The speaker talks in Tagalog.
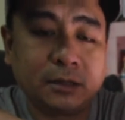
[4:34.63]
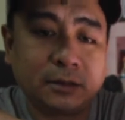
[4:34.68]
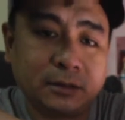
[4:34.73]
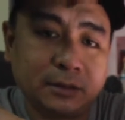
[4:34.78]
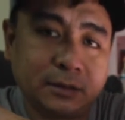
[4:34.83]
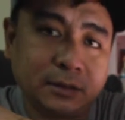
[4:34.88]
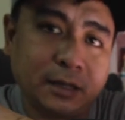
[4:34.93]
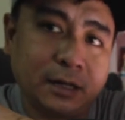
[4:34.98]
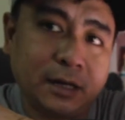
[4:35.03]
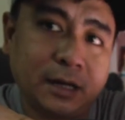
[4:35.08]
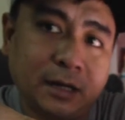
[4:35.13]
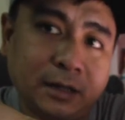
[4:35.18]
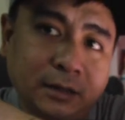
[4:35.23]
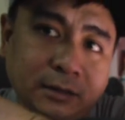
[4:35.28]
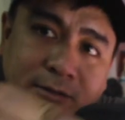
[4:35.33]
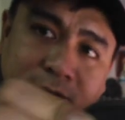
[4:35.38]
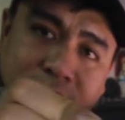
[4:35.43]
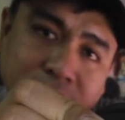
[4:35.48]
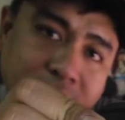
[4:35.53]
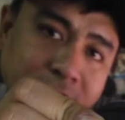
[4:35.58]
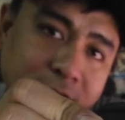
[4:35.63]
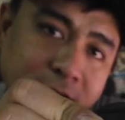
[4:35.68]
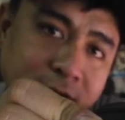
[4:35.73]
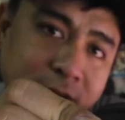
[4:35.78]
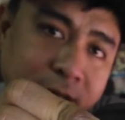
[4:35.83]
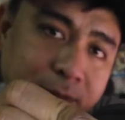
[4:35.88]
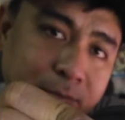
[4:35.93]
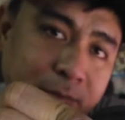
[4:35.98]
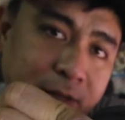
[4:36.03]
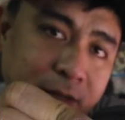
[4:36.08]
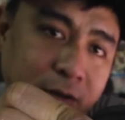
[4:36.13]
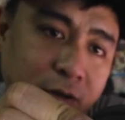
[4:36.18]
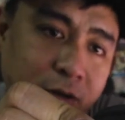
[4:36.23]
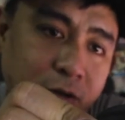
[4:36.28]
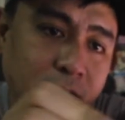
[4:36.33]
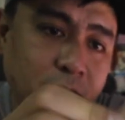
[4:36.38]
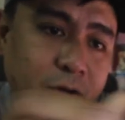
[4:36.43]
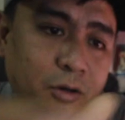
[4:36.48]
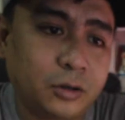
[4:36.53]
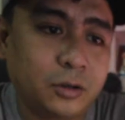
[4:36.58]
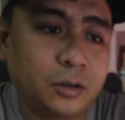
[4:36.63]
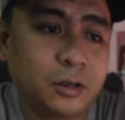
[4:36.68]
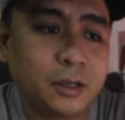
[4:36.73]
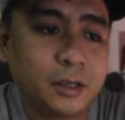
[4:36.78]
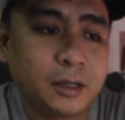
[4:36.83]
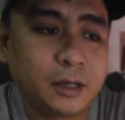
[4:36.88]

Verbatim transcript: is yan lang. Jordan Jumpman logo.